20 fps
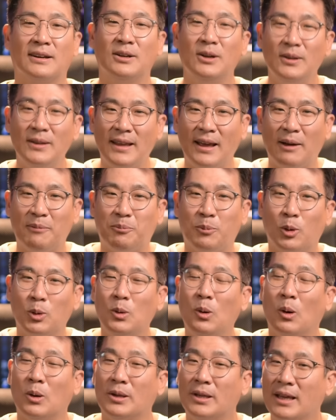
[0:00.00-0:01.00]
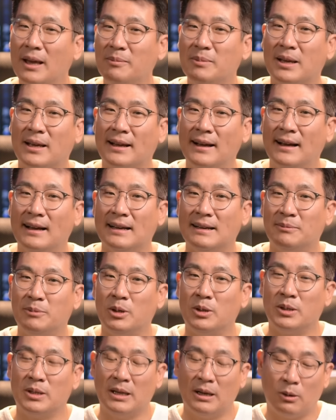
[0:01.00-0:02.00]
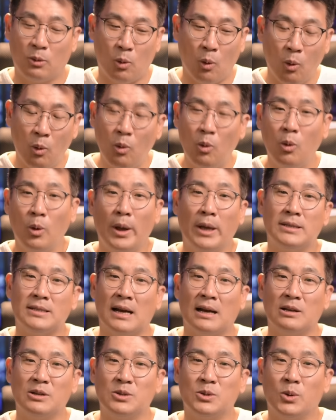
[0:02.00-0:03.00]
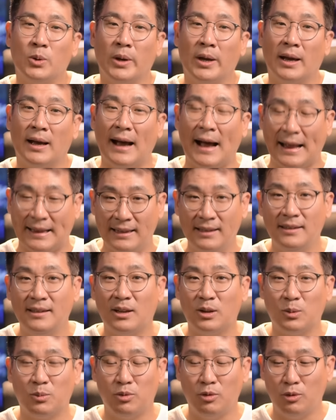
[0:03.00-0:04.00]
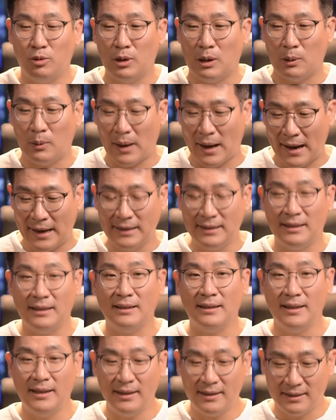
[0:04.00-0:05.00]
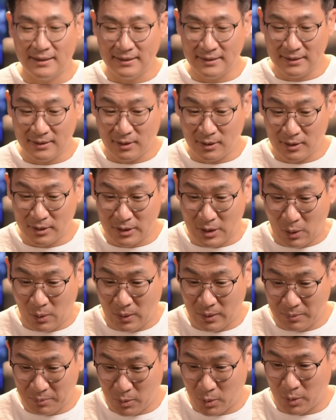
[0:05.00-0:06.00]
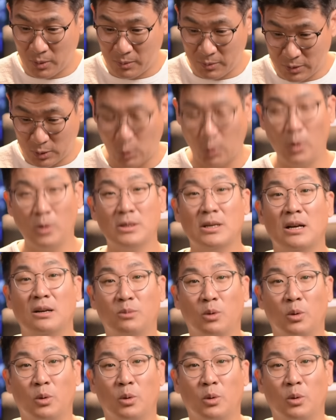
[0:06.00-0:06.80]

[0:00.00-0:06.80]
그런데 보통 어떻게 합니까? 뭐 이게 공공의 장소에 갔는데도 불구하고 아이들이 그거 영 뭐 동영상을